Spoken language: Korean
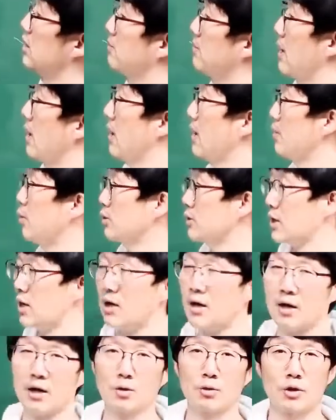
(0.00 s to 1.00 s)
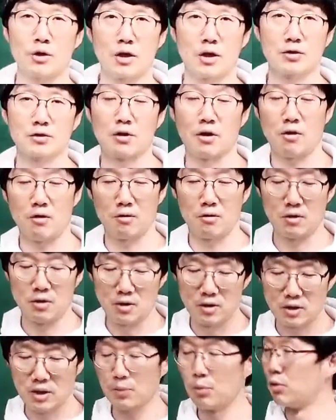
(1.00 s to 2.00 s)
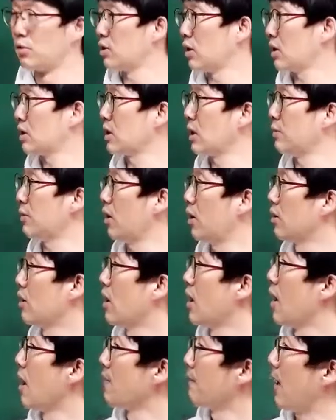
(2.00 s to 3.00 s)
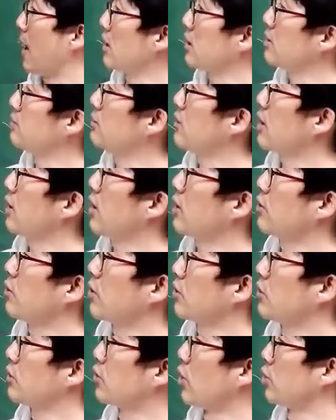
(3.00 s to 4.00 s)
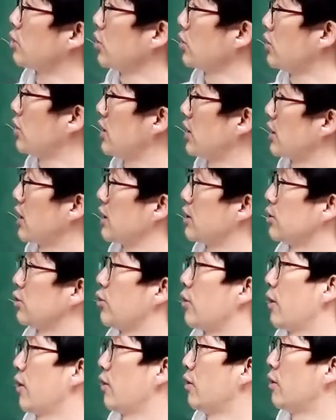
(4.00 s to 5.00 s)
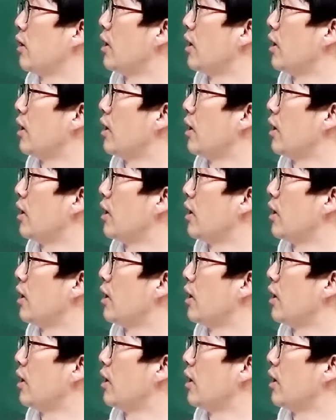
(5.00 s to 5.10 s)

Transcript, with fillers: 말해보자 라고 얘기했어요. 이게 뭔 얘기냐면 방금 얘기했던 그 정서들 얘기하는 거예요.